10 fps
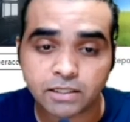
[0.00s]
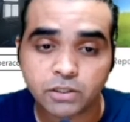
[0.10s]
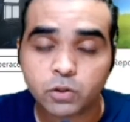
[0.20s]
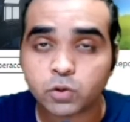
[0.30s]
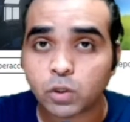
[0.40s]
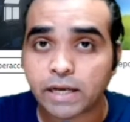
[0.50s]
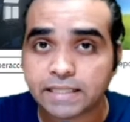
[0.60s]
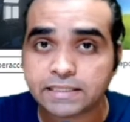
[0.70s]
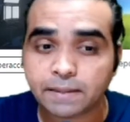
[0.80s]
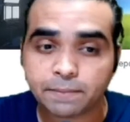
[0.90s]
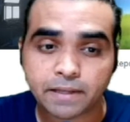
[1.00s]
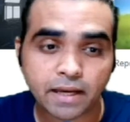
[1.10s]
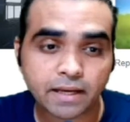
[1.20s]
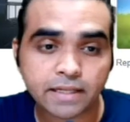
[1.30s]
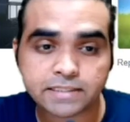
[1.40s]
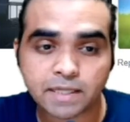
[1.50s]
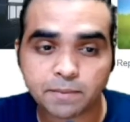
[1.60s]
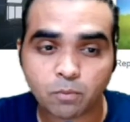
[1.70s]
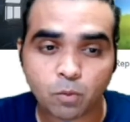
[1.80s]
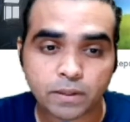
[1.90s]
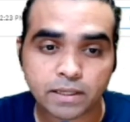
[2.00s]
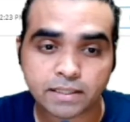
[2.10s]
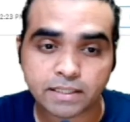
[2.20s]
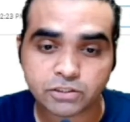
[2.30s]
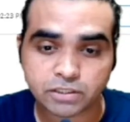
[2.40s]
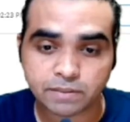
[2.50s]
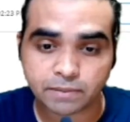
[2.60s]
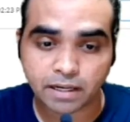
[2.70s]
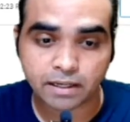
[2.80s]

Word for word: सो नेक्स्ट स्टेप क्या है नेक्स्ट स्टेप हम ओपन करते हैं स्ट्रीम यार्ड